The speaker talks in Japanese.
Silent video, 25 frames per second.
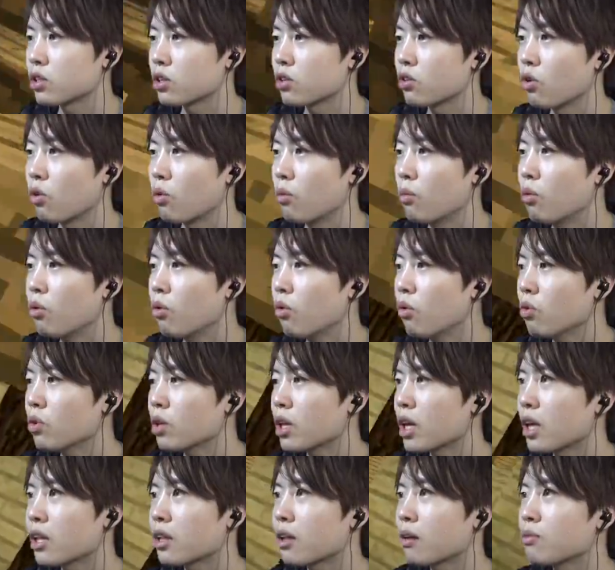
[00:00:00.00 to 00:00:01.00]
すけどもう
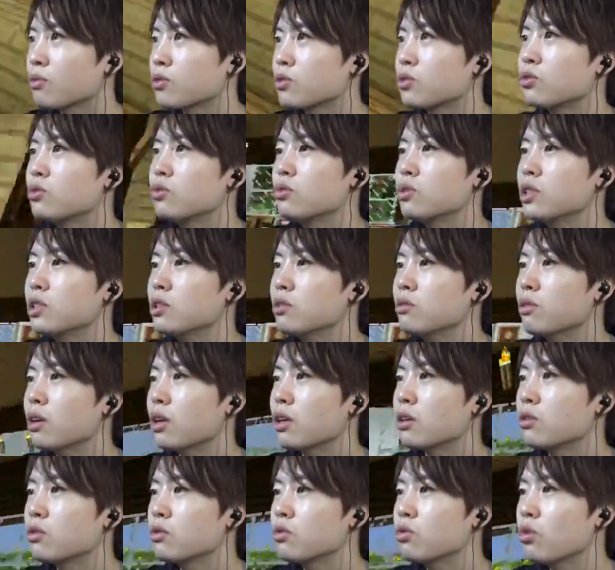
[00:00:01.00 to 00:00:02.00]
ね多分10人ぐ
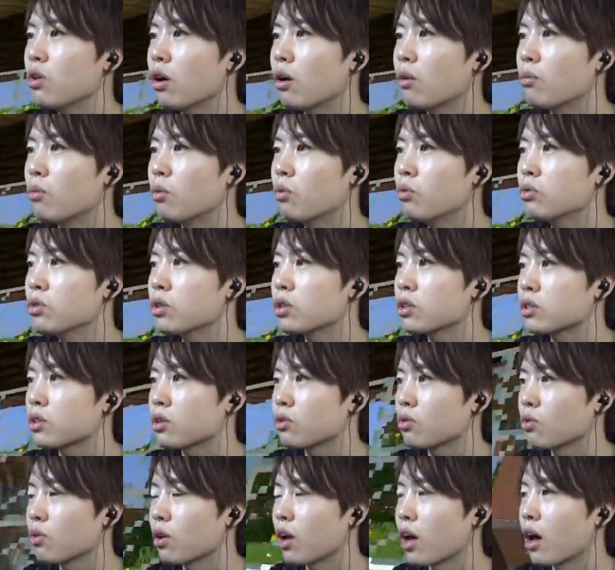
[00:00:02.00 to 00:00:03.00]
らいいるとは思うんですよ
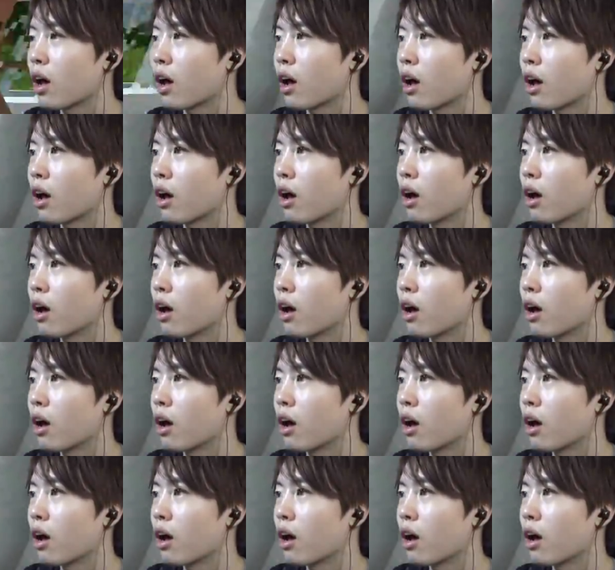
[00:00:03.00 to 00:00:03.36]
ねいっ